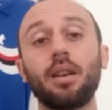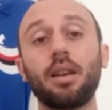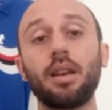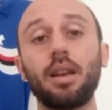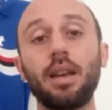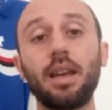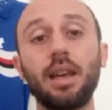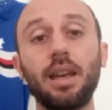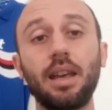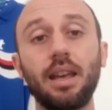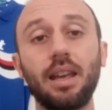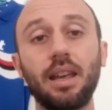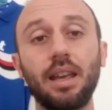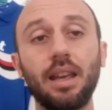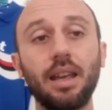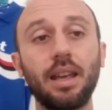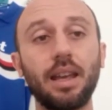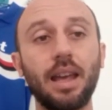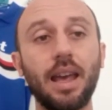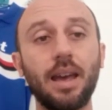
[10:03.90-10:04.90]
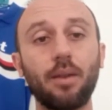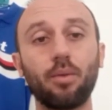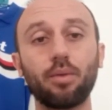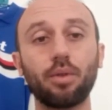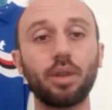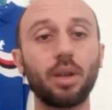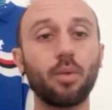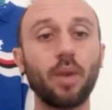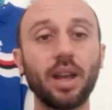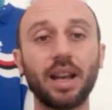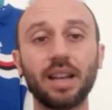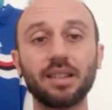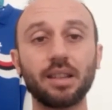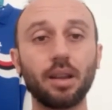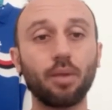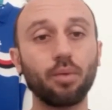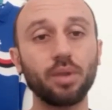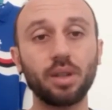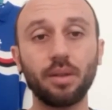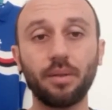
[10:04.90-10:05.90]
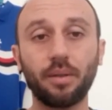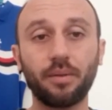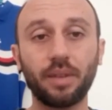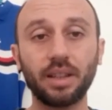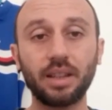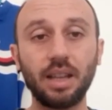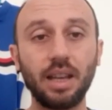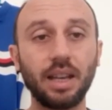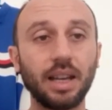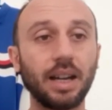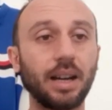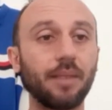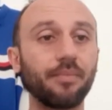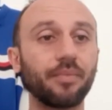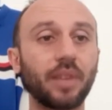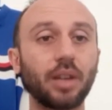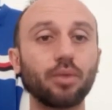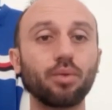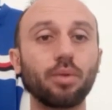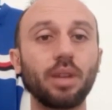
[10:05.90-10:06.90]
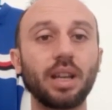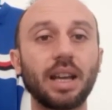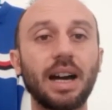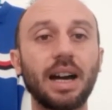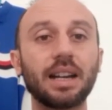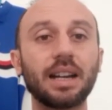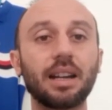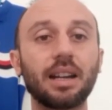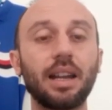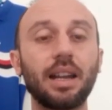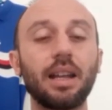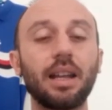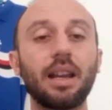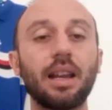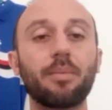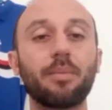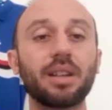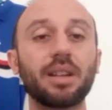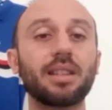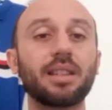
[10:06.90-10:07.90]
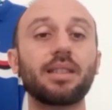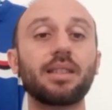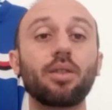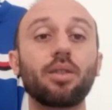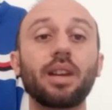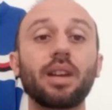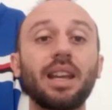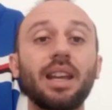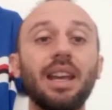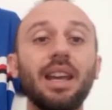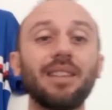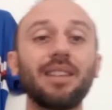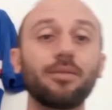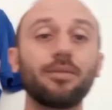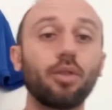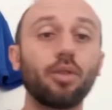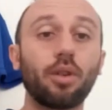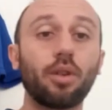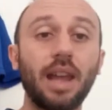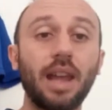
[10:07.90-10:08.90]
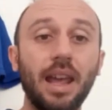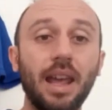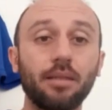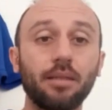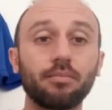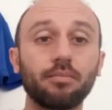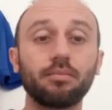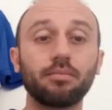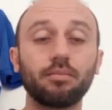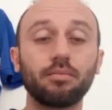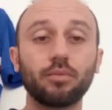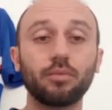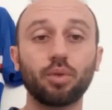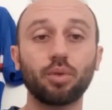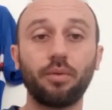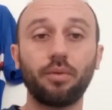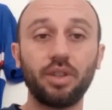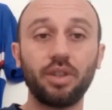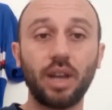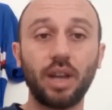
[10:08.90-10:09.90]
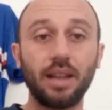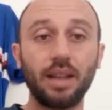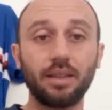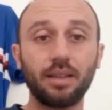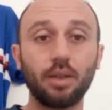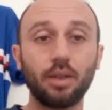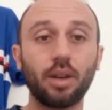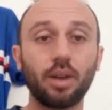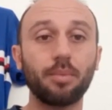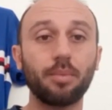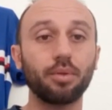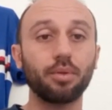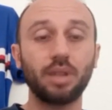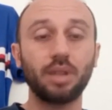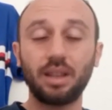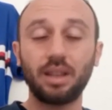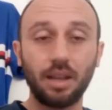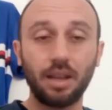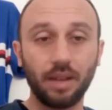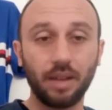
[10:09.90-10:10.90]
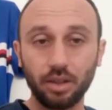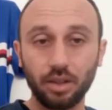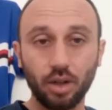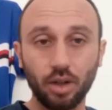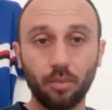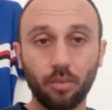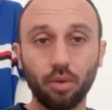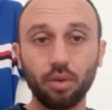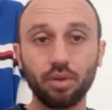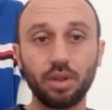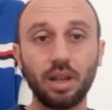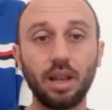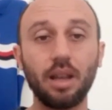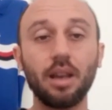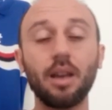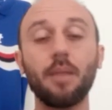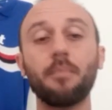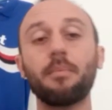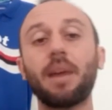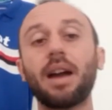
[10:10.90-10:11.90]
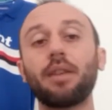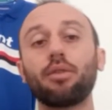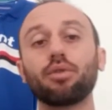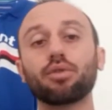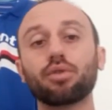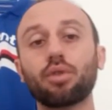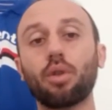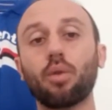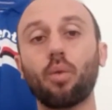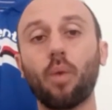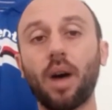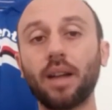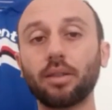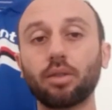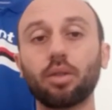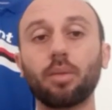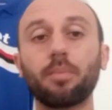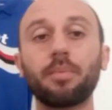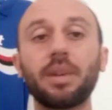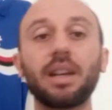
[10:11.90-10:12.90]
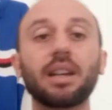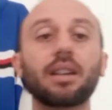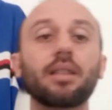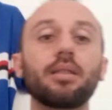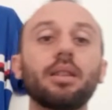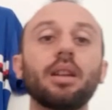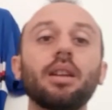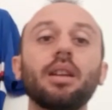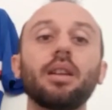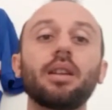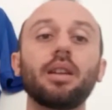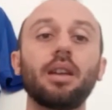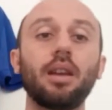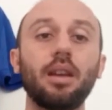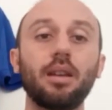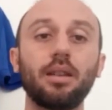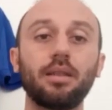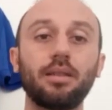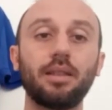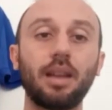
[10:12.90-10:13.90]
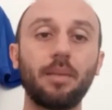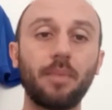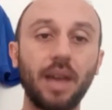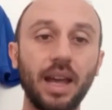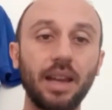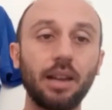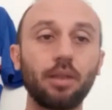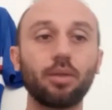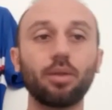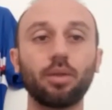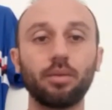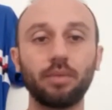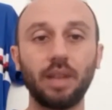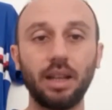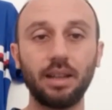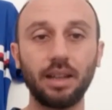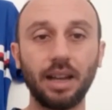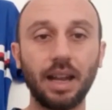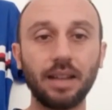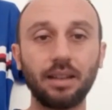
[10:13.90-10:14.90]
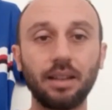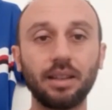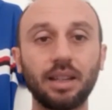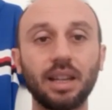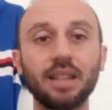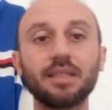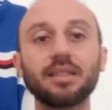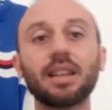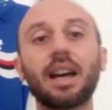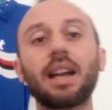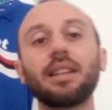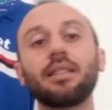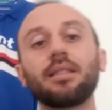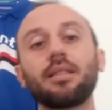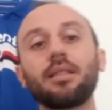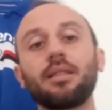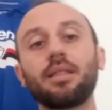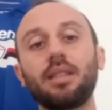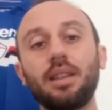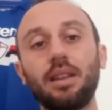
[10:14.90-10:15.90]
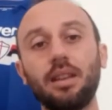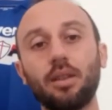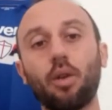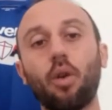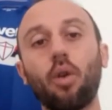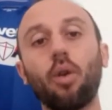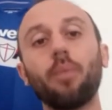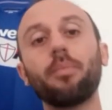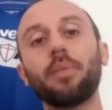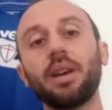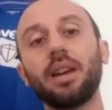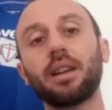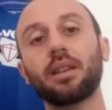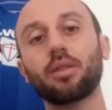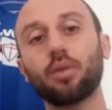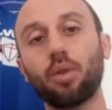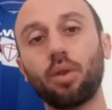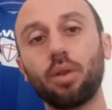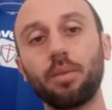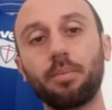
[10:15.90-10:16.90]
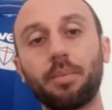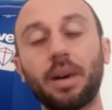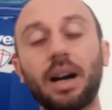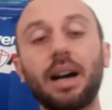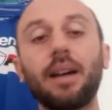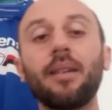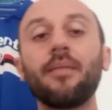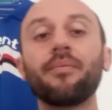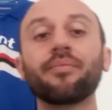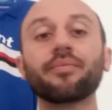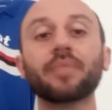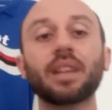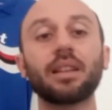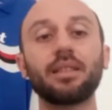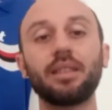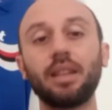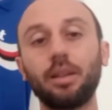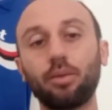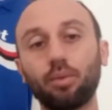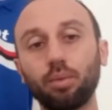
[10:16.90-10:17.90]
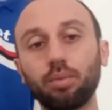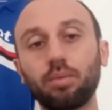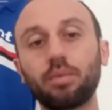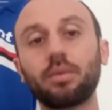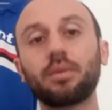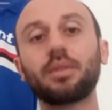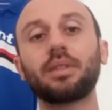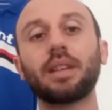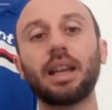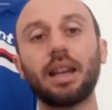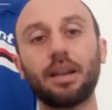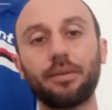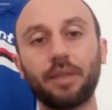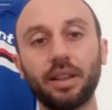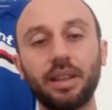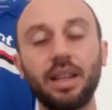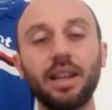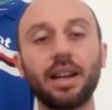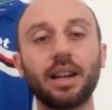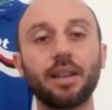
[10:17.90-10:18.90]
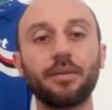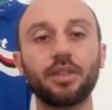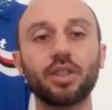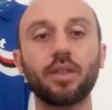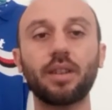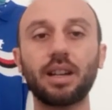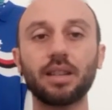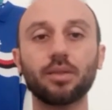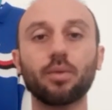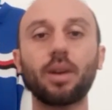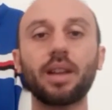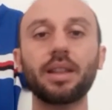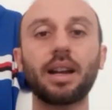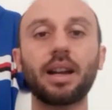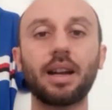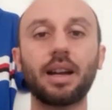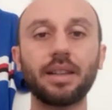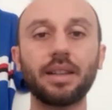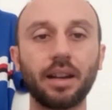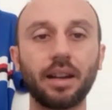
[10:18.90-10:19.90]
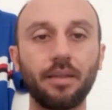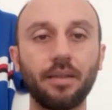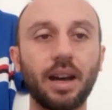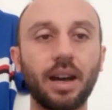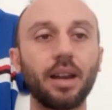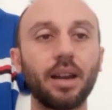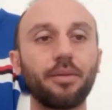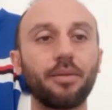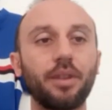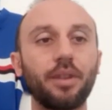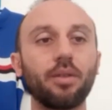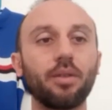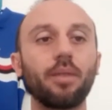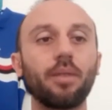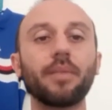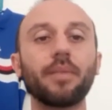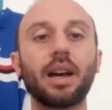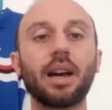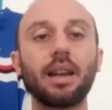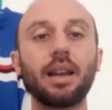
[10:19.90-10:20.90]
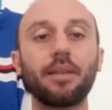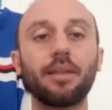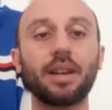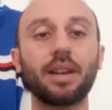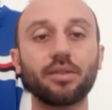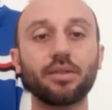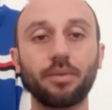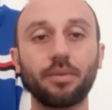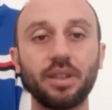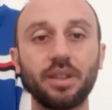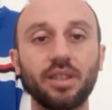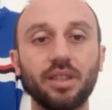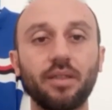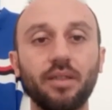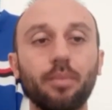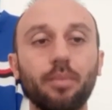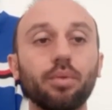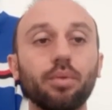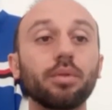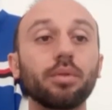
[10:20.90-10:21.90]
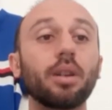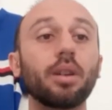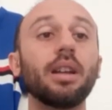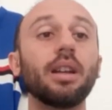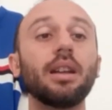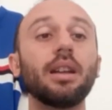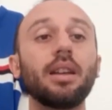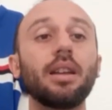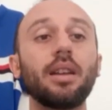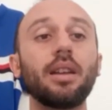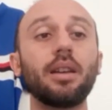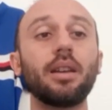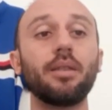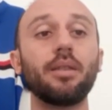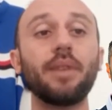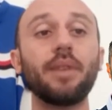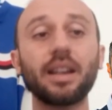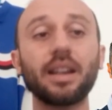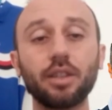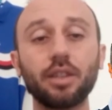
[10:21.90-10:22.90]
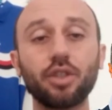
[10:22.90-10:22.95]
e è uno di quei casi in cui si fa fatica a giudicarne la prestazione che non è sufficiente, non è positiva, diciamo così, ma non so quanto per eh, demerito dei diretti interessanti o per colpa di tutta la fatica che faceva la squadra ad arrivare fino alla fase offensiva, appunto. Verre